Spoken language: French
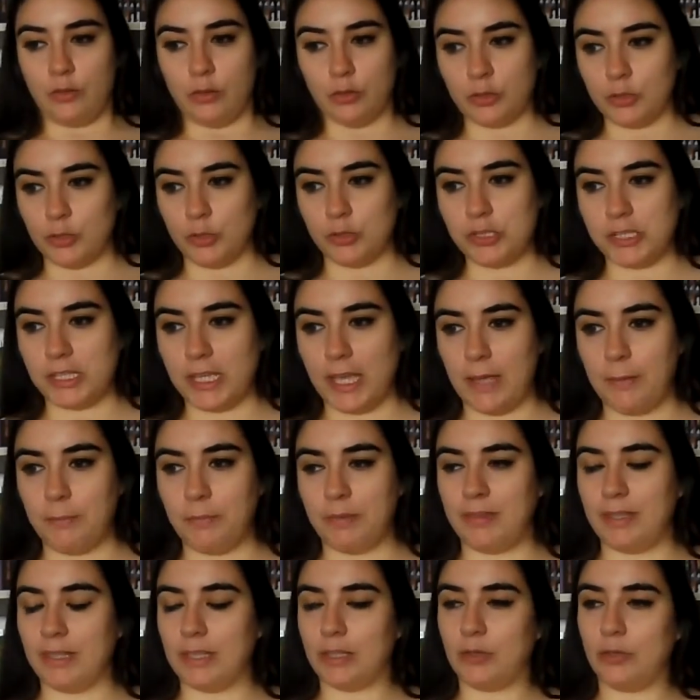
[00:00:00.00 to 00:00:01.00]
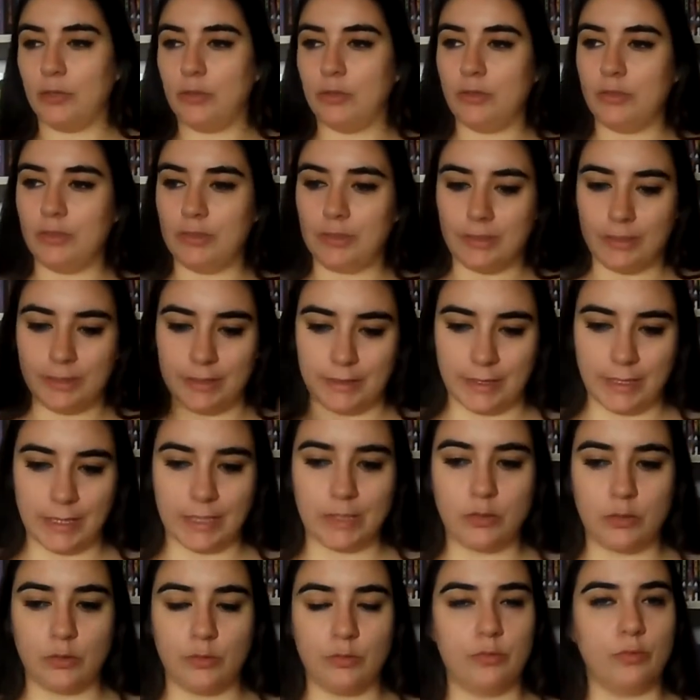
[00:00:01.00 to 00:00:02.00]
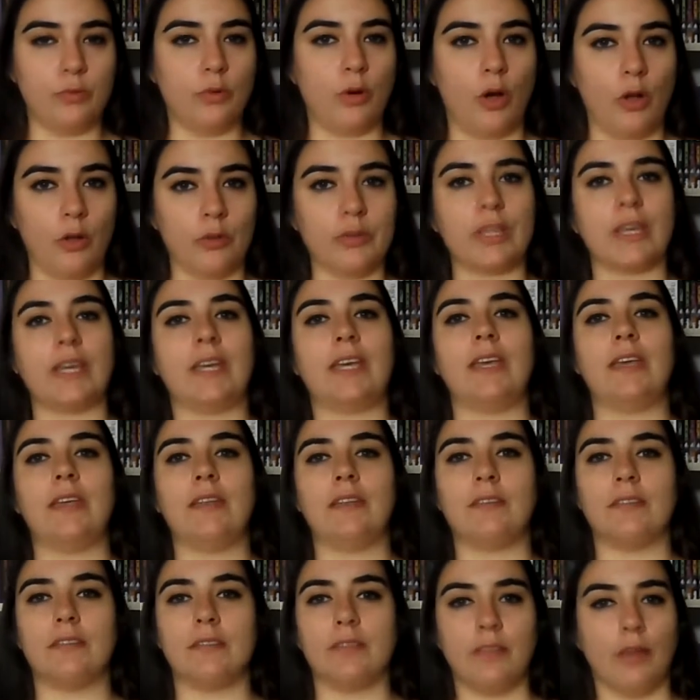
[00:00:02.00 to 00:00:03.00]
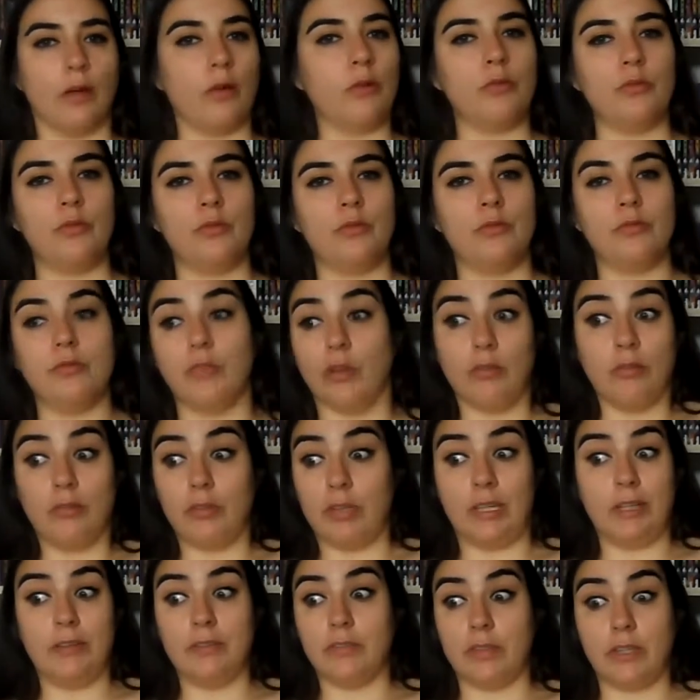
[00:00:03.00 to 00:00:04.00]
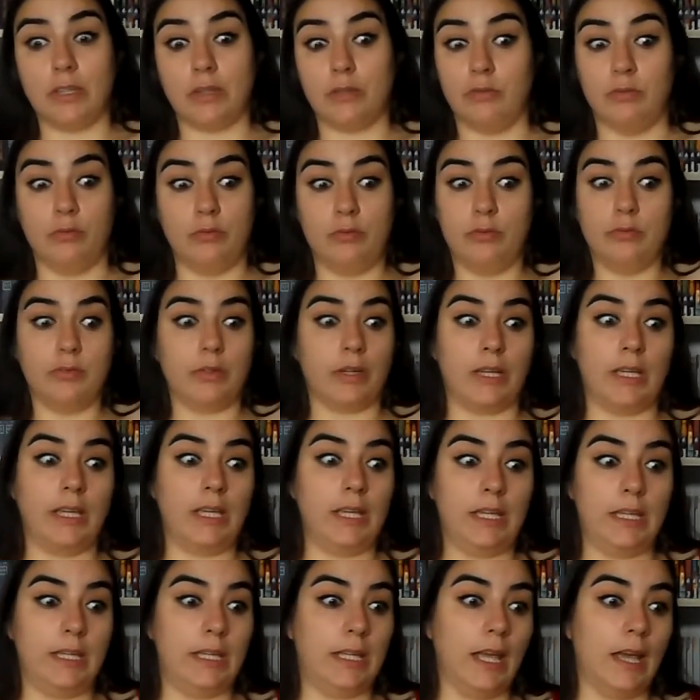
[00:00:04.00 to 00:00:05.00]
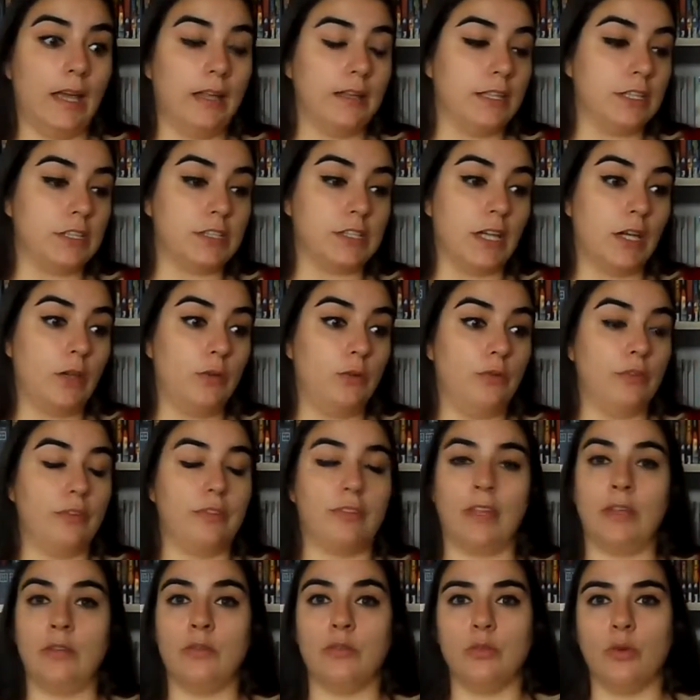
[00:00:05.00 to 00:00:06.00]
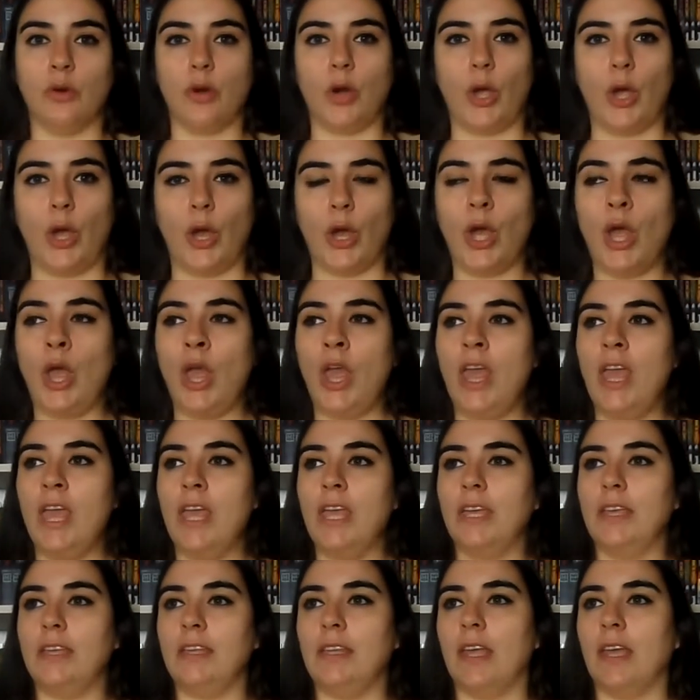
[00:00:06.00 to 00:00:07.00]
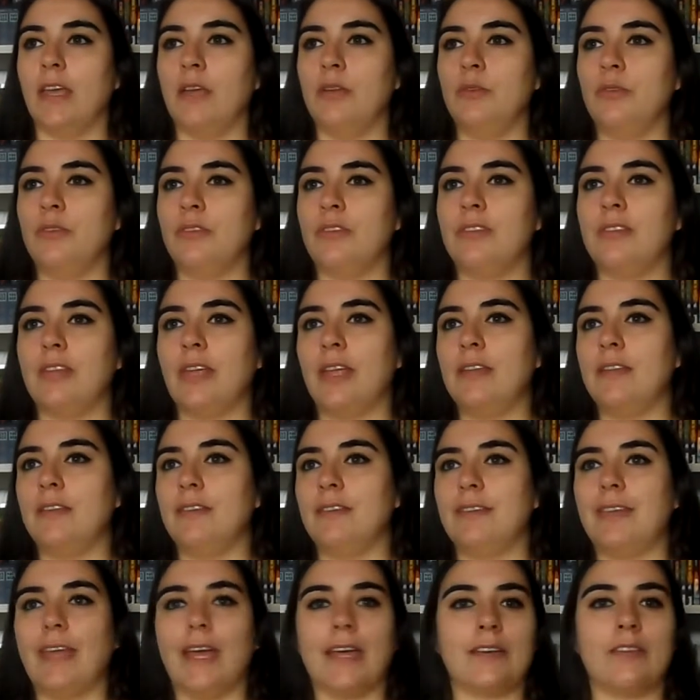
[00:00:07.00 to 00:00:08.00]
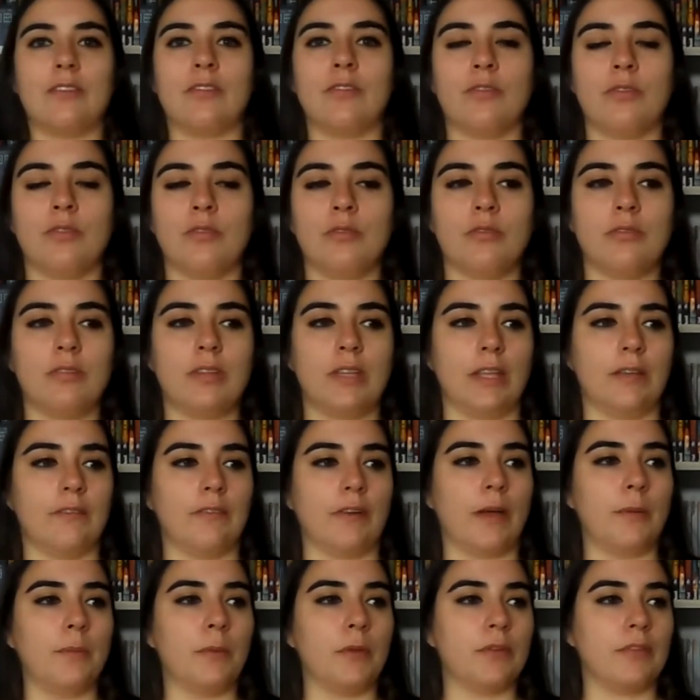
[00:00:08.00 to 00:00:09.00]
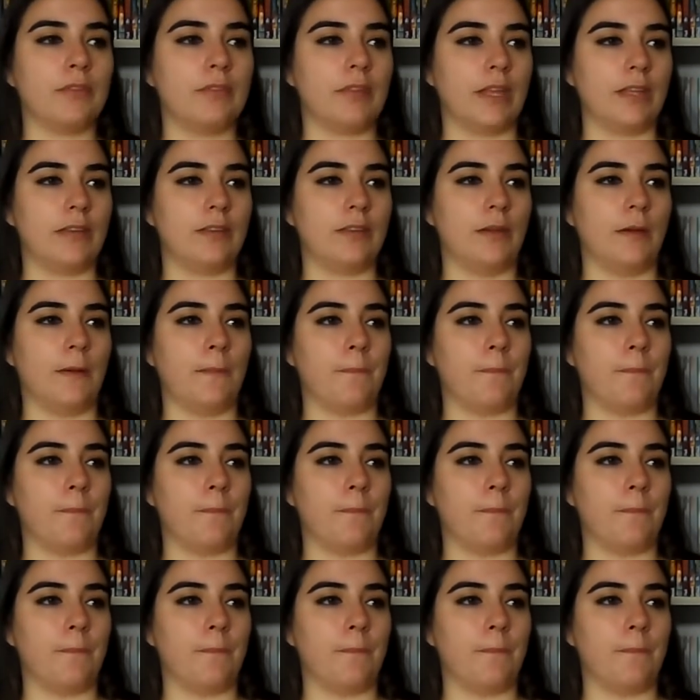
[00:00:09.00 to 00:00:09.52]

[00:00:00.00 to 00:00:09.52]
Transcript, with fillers: Ce que j'aime, c'est que dès que vous rentrez dans le, dans le livre, dès que vous l'ouvrez, il y a déjà une scène d'horreur, il y a une scène d'action, il y a vraiment cette...